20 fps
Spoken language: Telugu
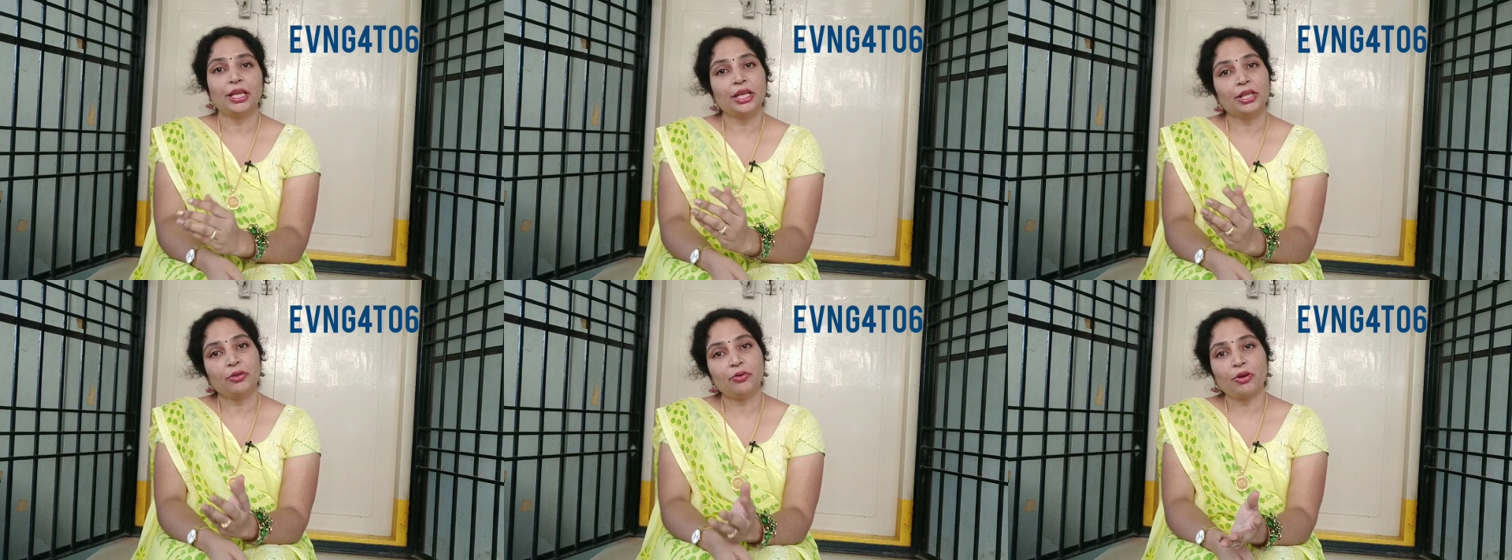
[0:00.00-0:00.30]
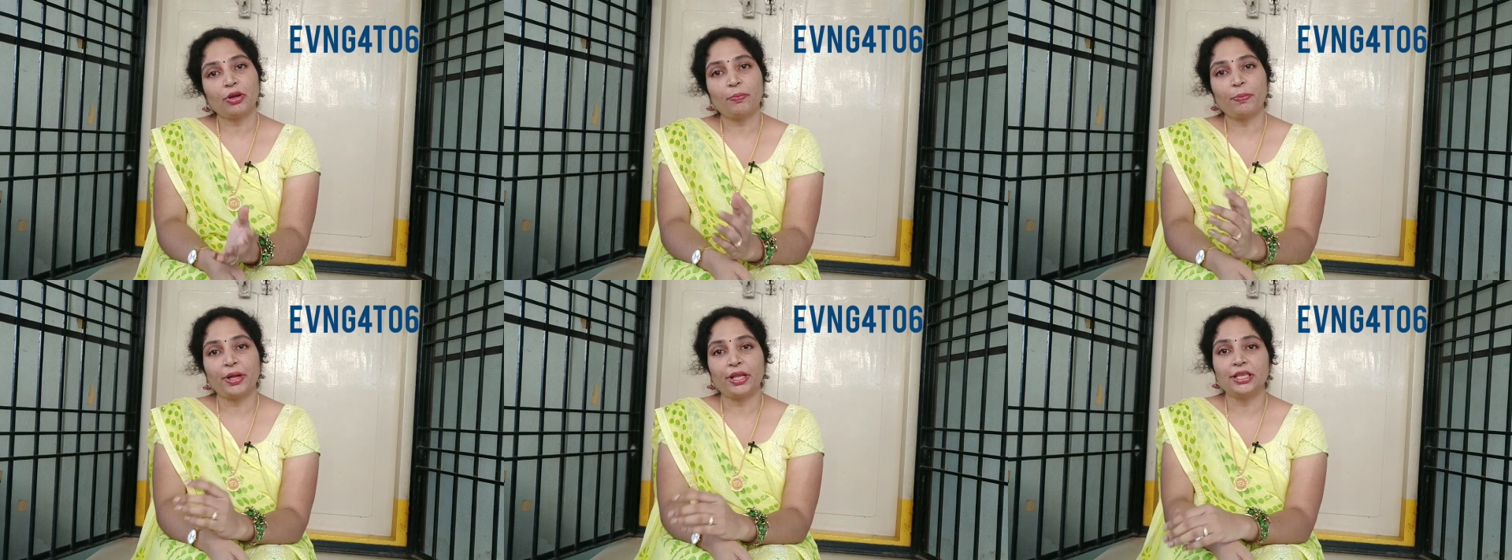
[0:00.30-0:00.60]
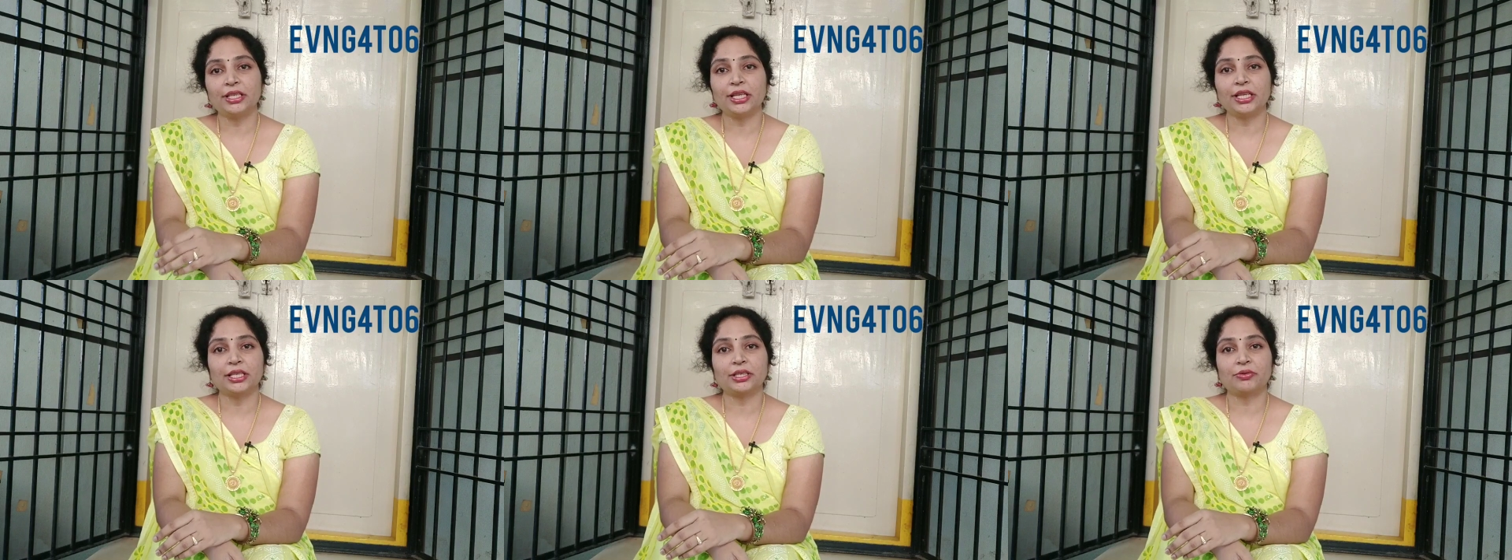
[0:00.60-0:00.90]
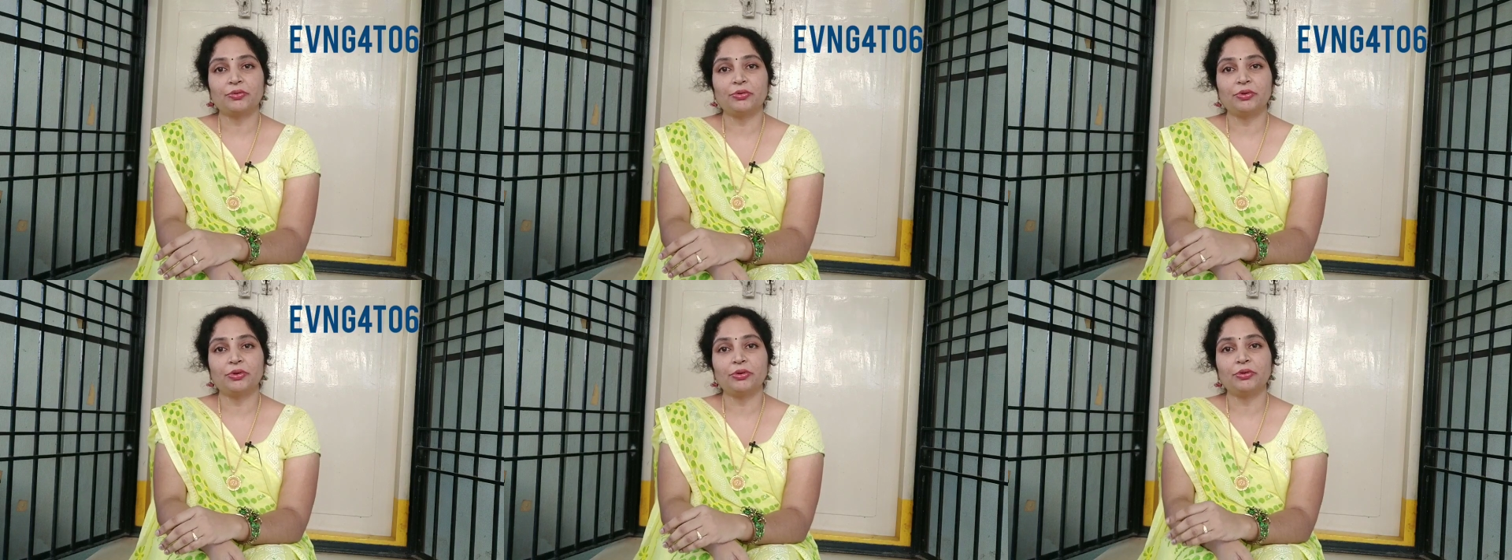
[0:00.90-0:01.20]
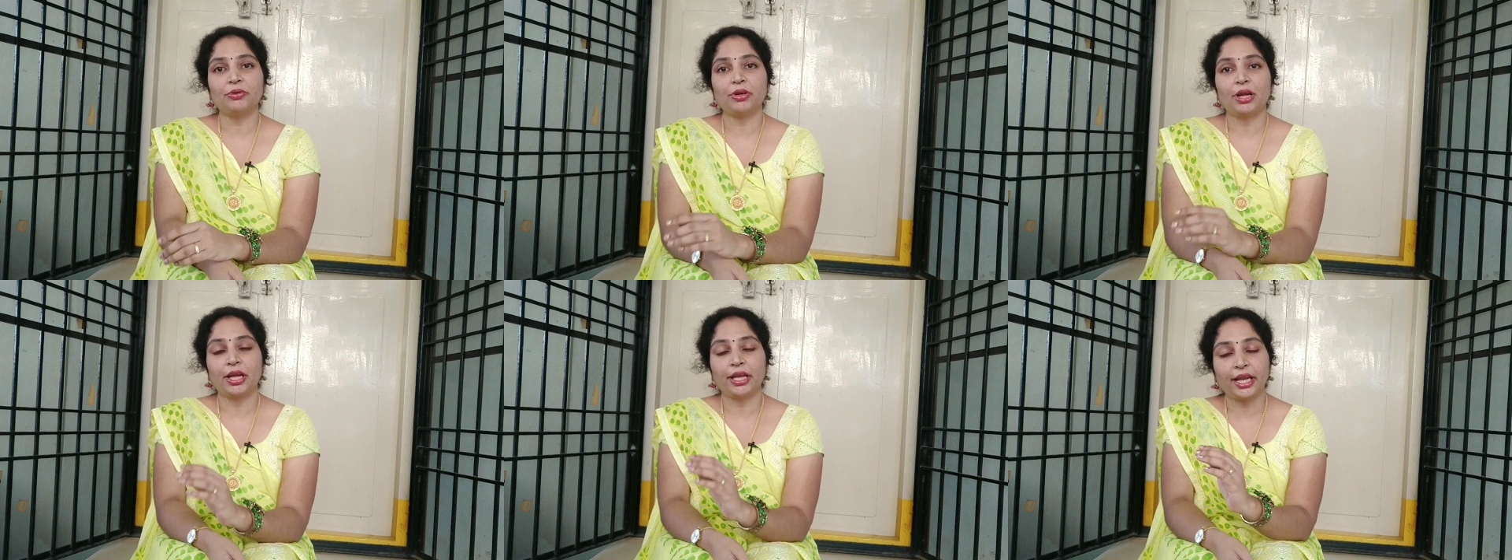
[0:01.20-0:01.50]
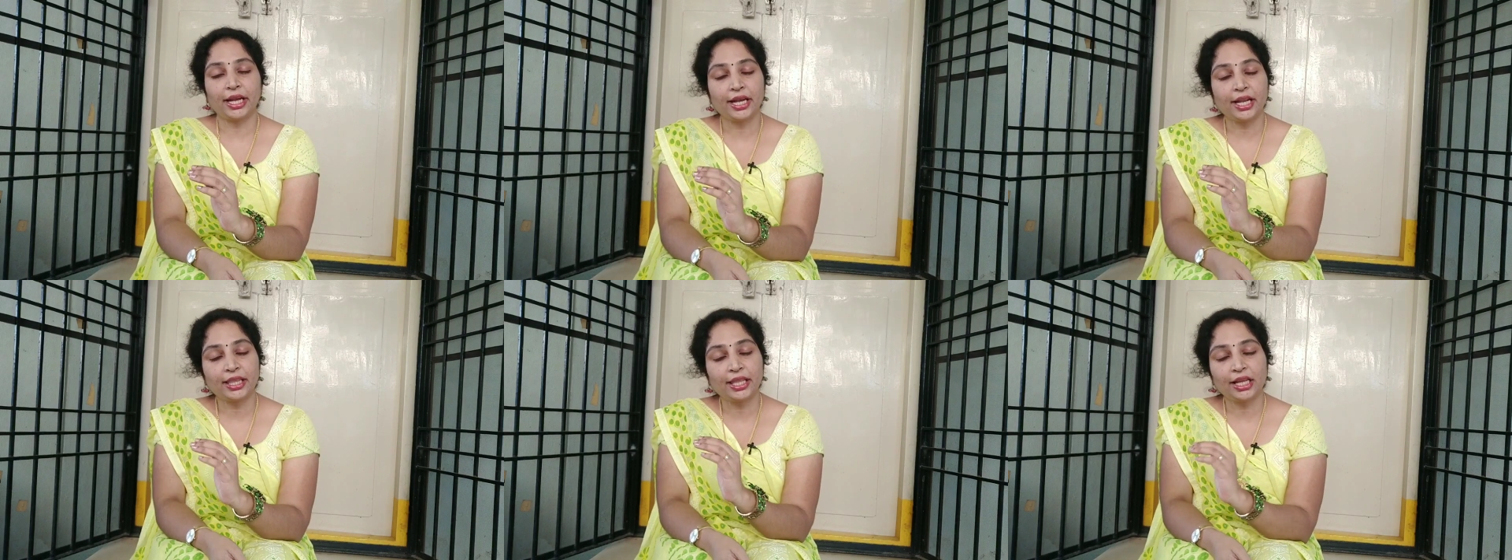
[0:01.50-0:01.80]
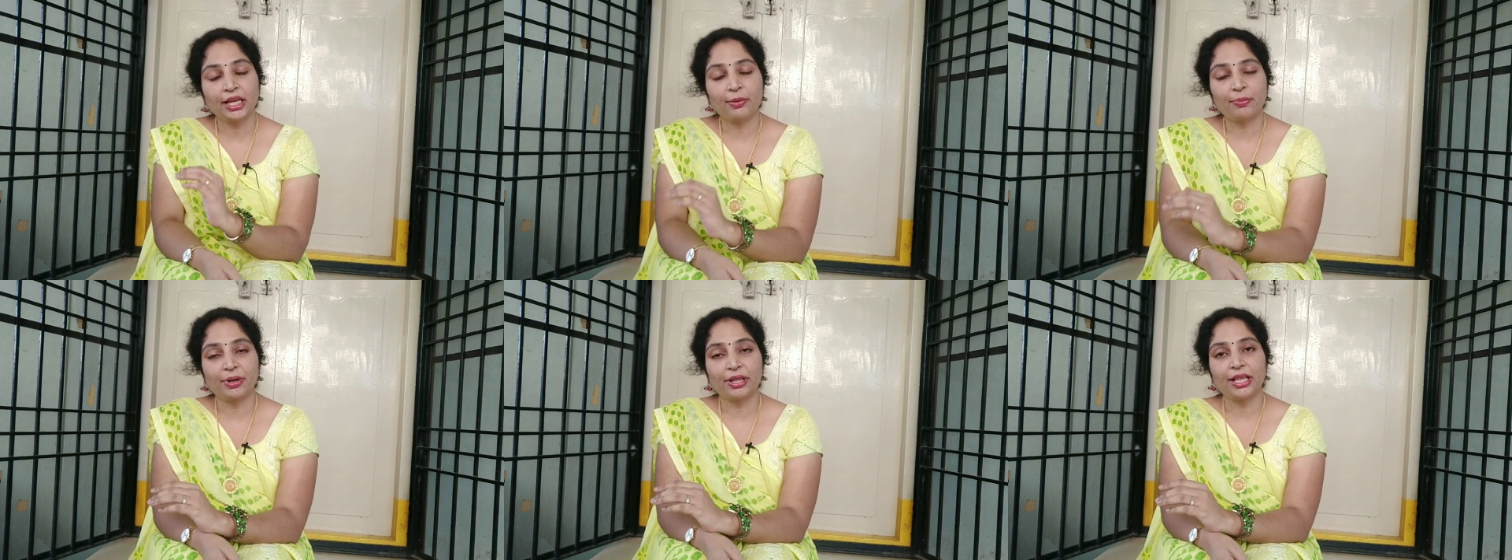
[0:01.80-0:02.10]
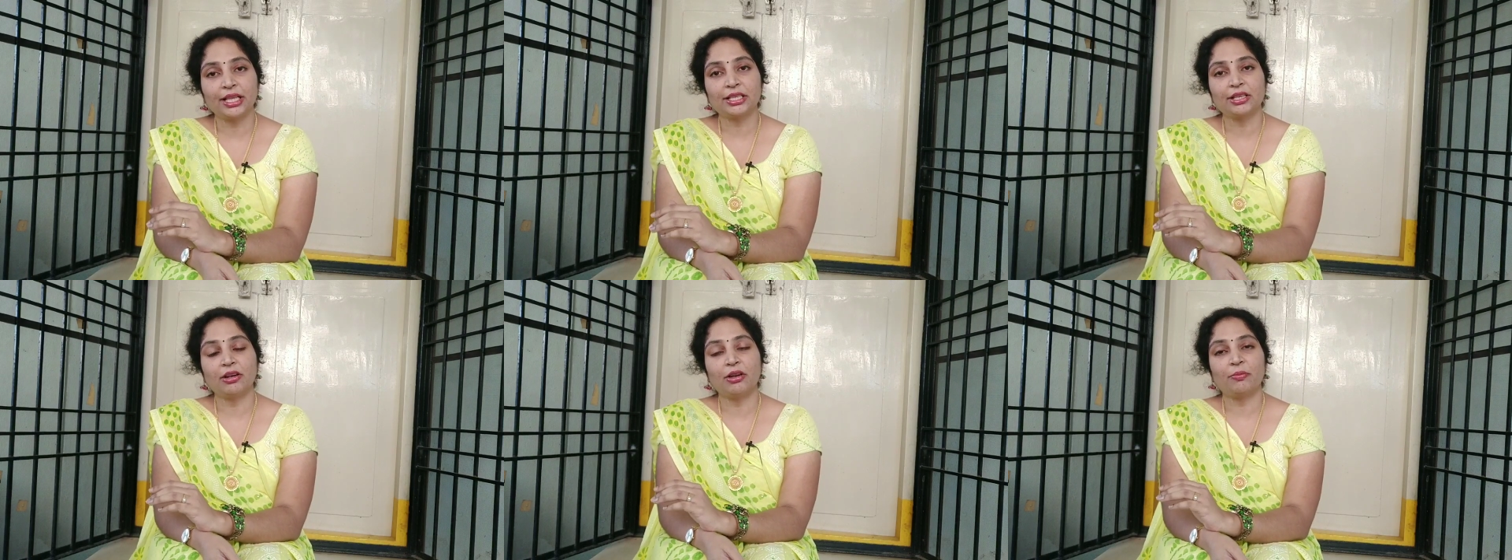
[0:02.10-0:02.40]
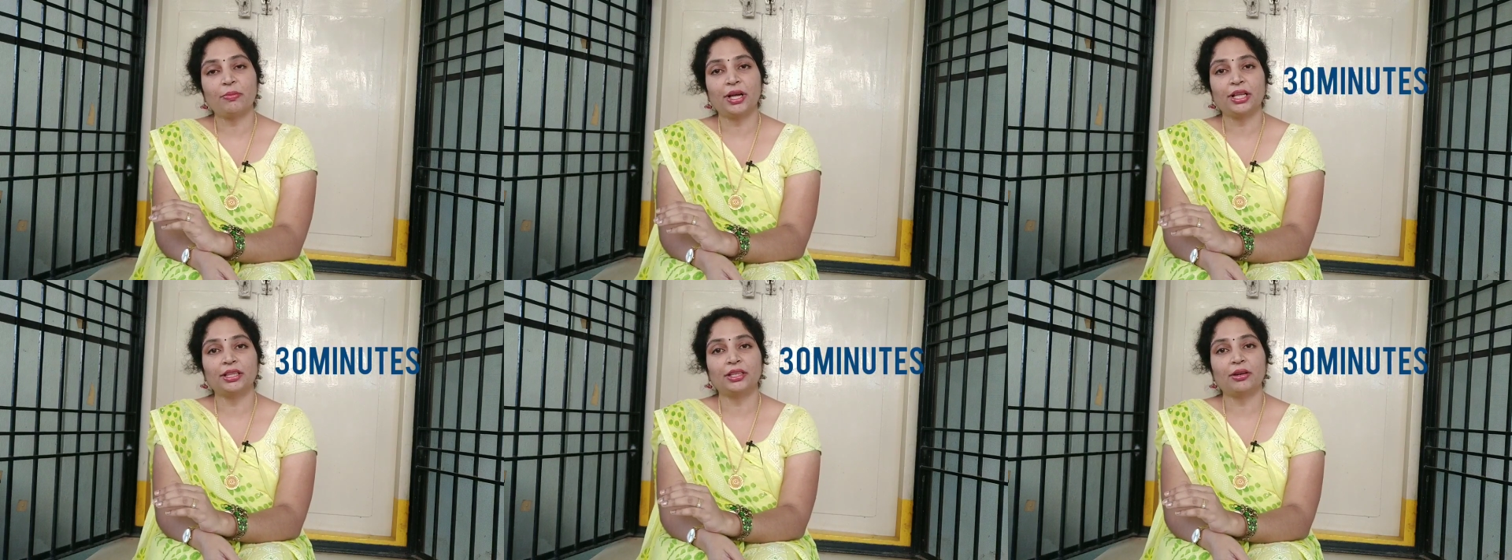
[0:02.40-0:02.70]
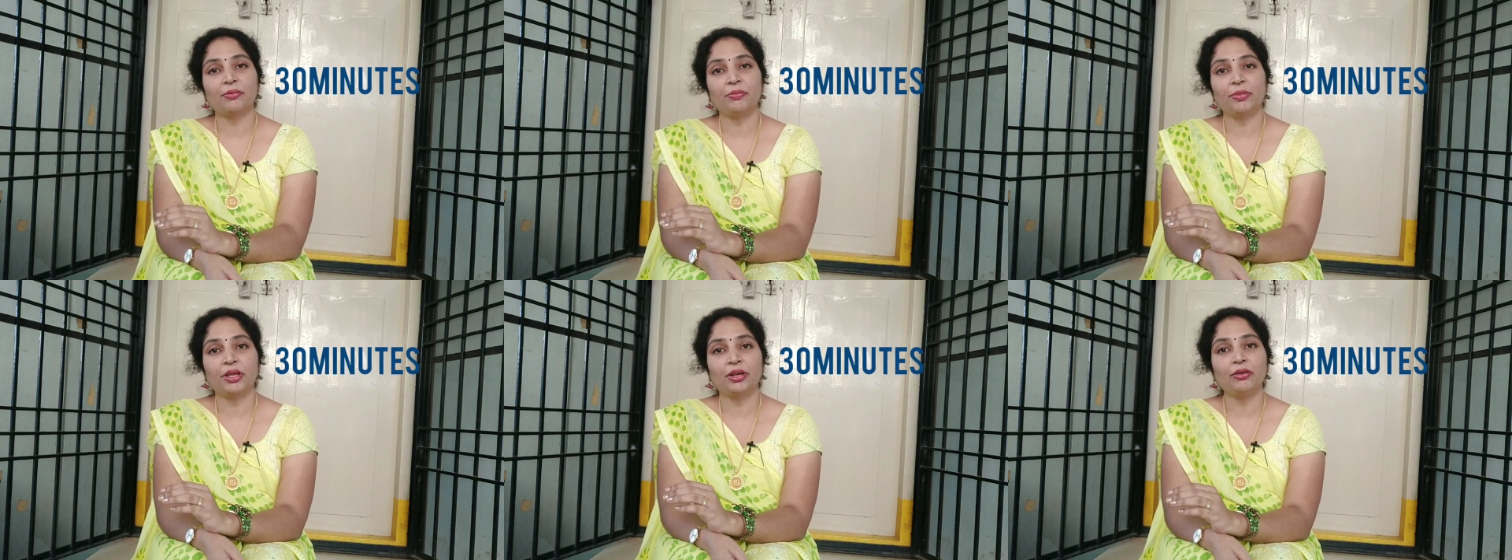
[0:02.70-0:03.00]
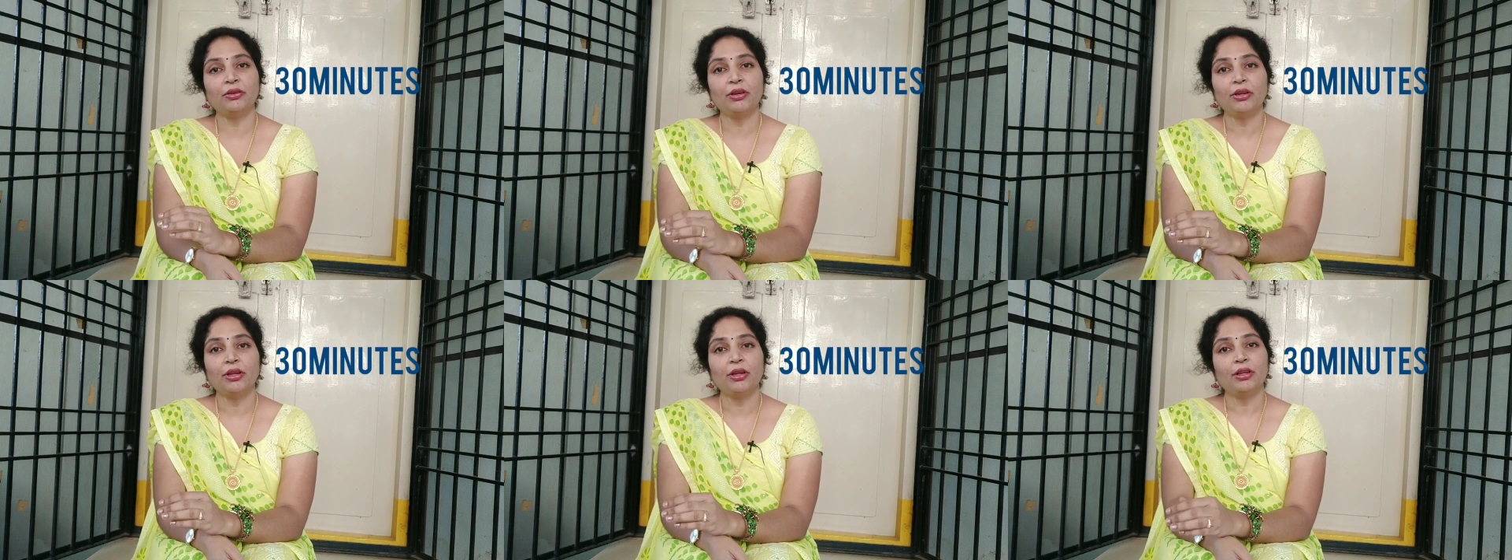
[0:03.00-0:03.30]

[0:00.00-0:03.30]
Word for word: ఏదో ఒక పని చేసుకుంటూ ఆ ఎండ తగిలే ప్రదేశంలో మాత్రం మీరు